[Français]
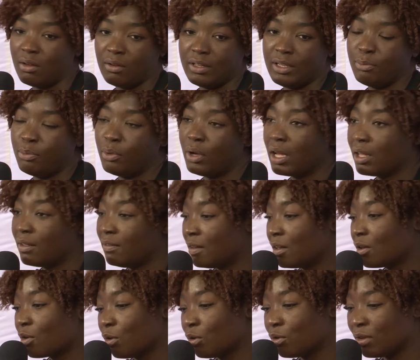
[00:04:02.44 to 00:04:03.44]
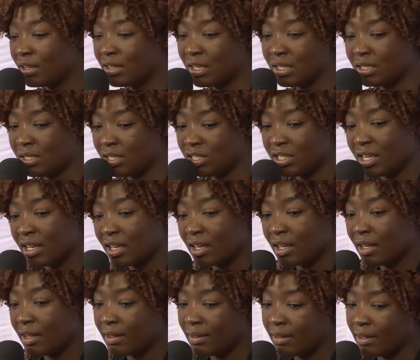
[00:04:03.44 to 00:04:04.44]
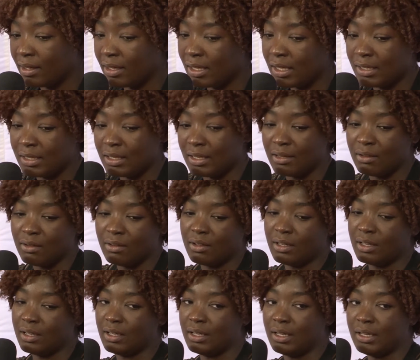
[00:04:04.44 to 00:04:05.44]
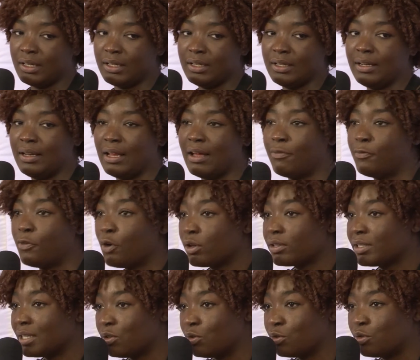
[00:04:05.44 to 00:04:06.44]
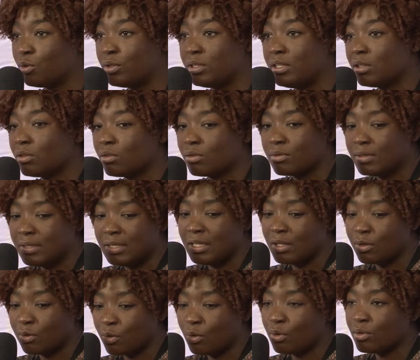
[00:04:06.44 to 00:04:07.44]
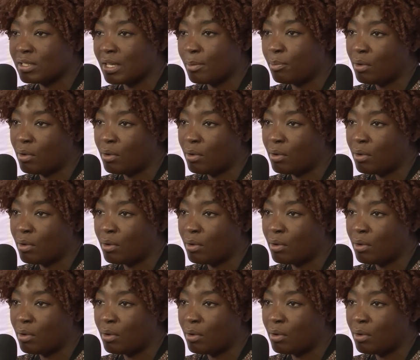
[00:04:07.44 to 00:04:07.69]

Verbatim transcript: il peut arriver qu'on ait des échecs et la force est de se dire aussi que ça